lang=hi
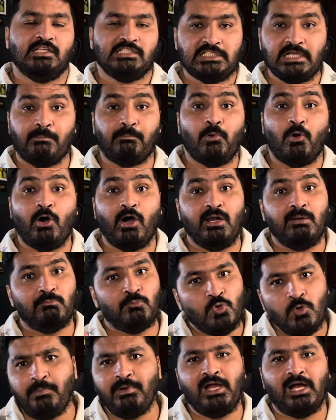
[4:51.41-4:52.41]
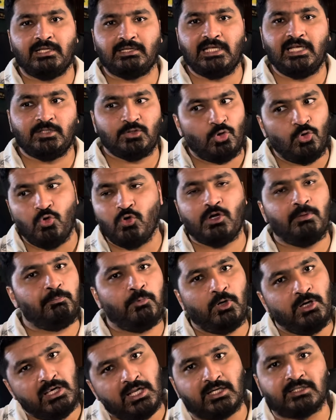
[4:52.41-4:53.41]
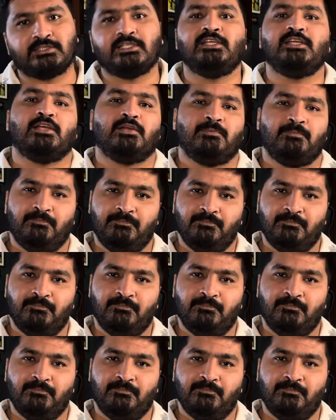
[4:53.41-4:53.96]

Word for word: जब बॉल मुंह पे आता है तो हुक पुल लगती हैं